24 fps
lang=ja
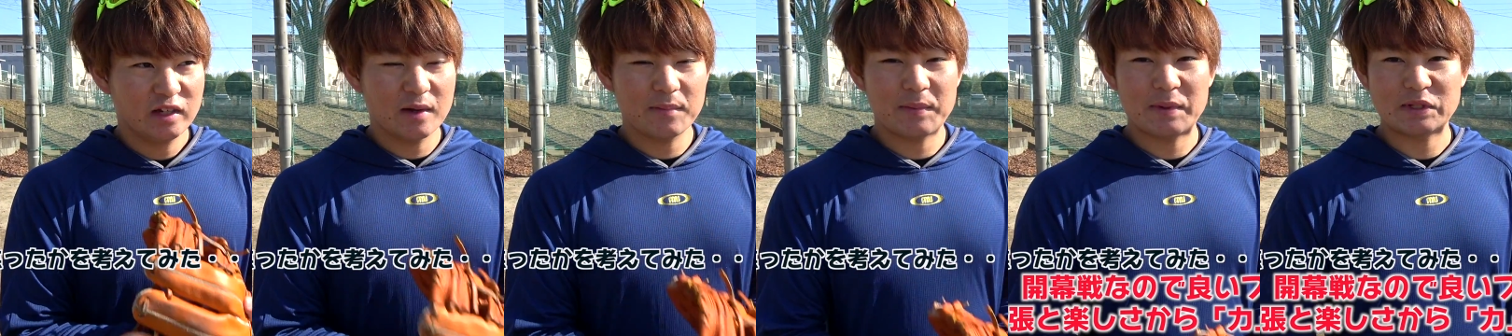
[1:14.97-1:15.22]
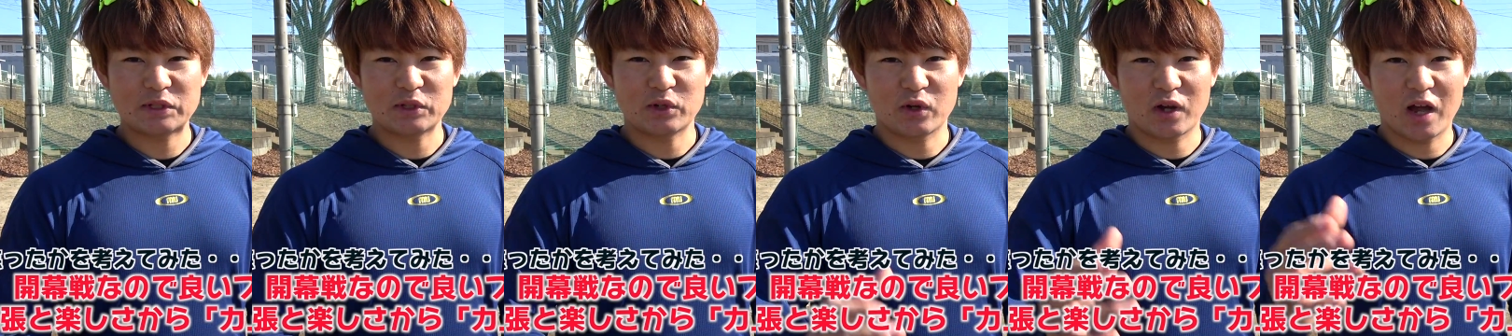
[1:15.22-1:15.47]
やっ
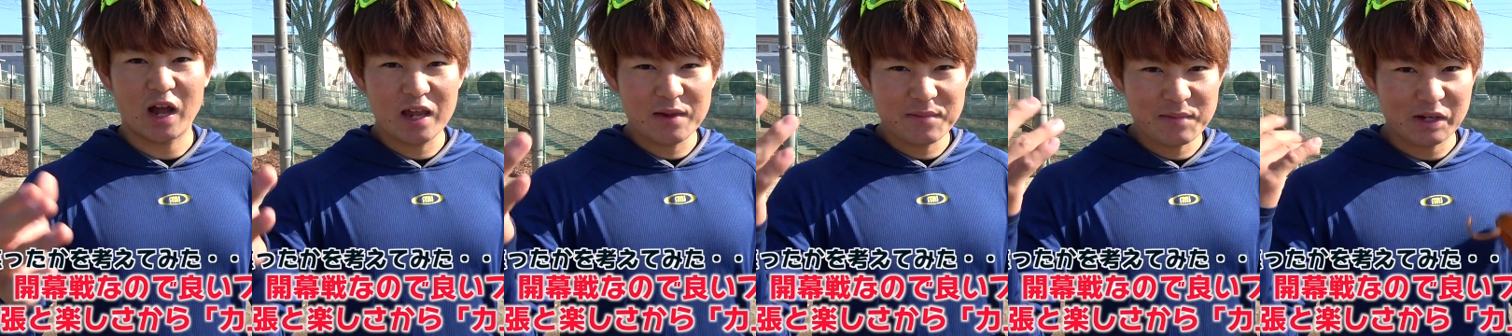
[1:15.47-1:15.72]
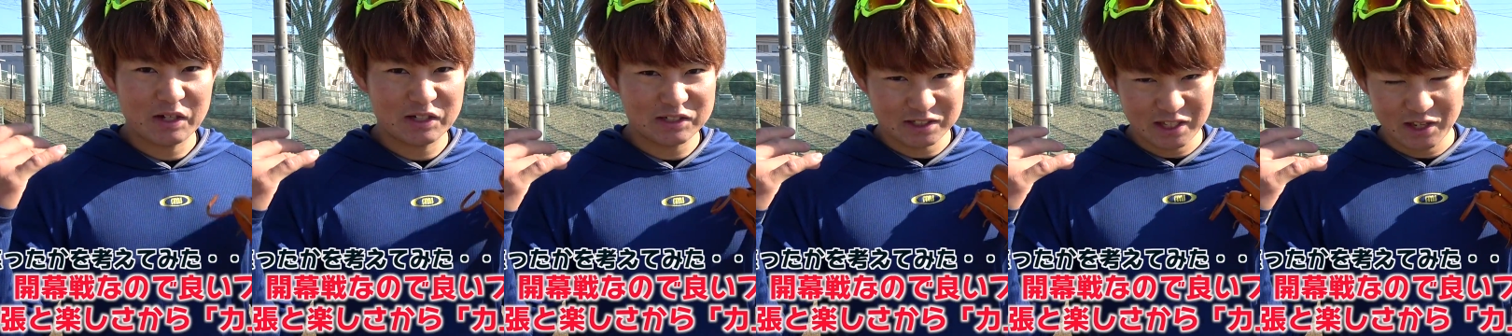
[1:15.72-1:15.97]
ぱりその開
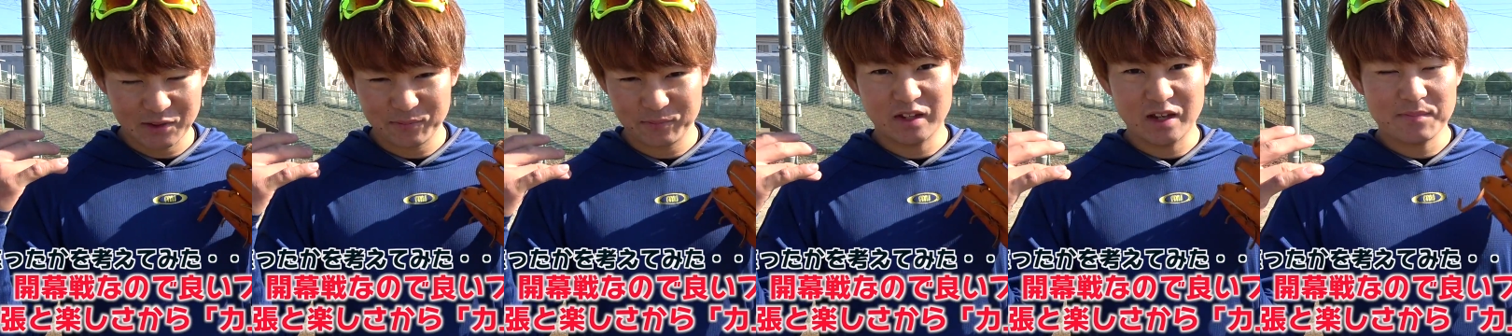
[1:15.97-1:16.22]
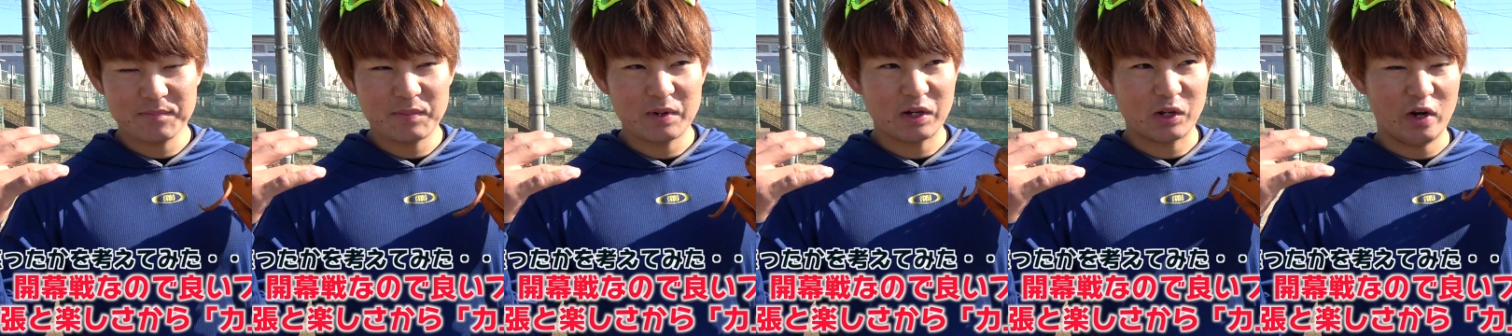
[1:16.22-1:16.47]
幕戦で
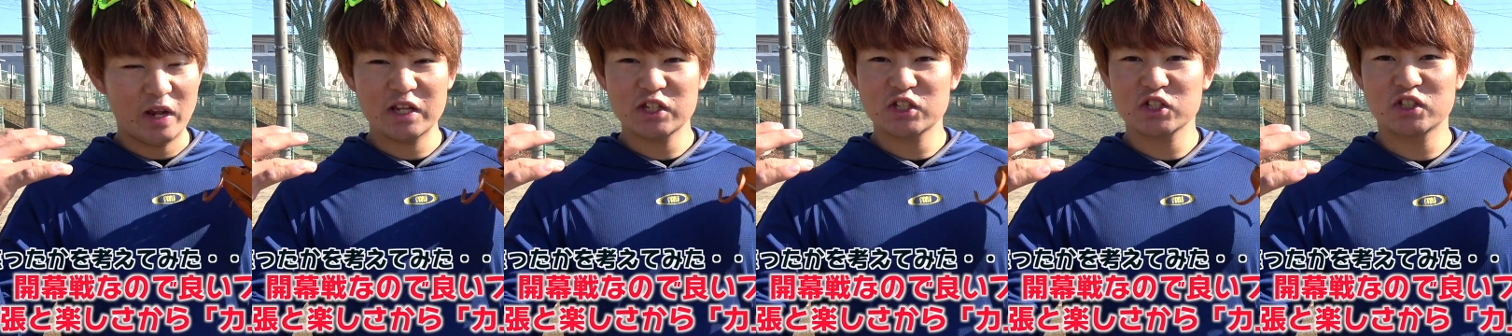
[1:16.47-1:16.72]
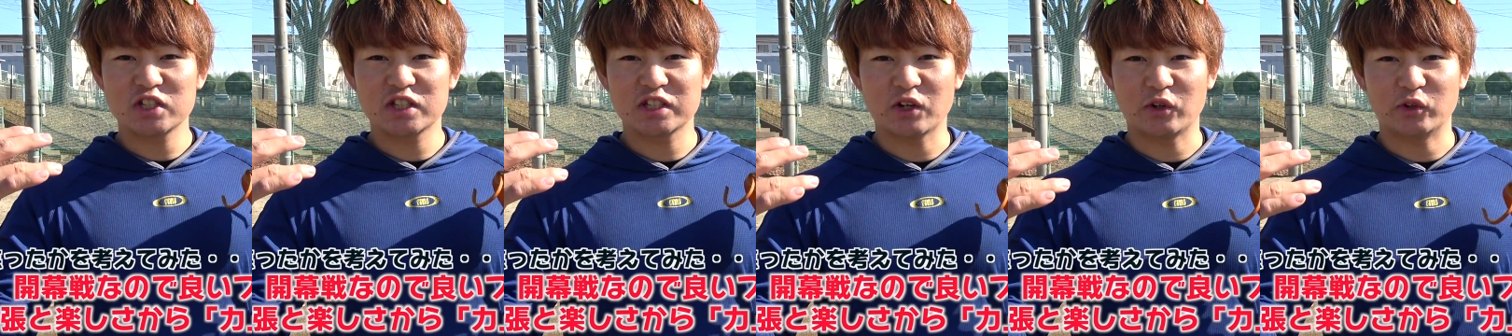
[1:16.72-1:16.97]
やっぱり練
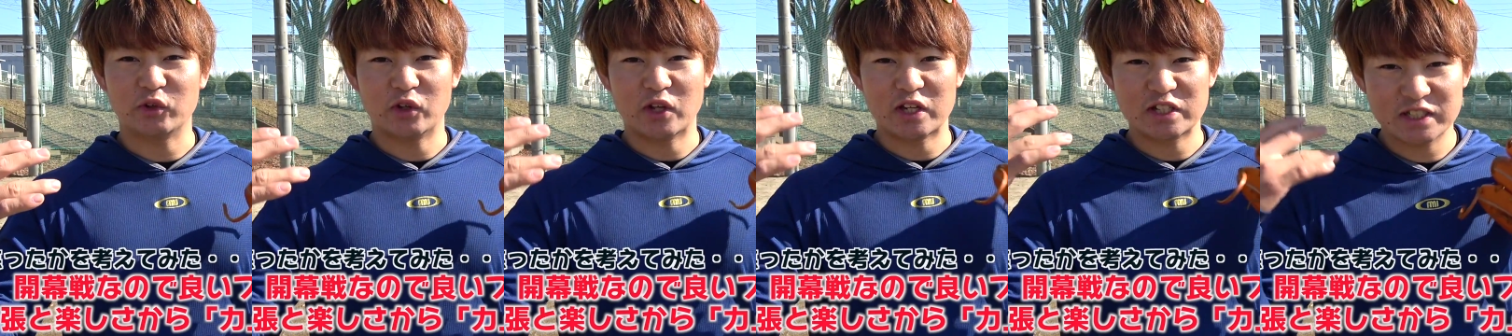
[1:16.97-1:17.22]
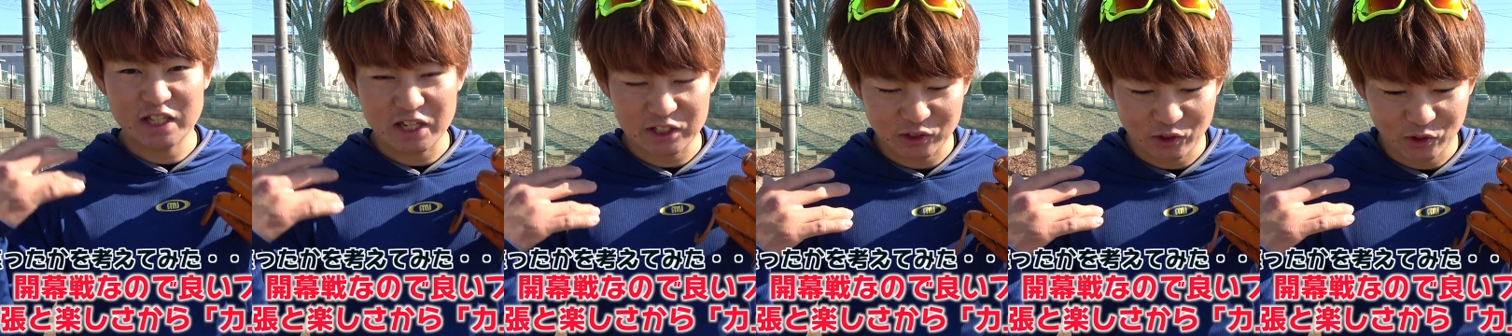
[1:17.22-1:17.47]
習してきたことを出
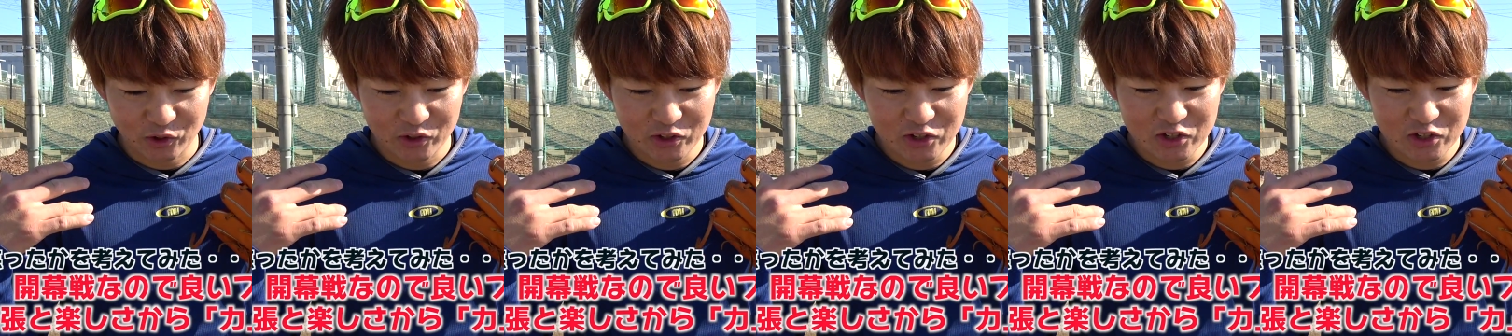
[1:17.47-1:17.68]
したいと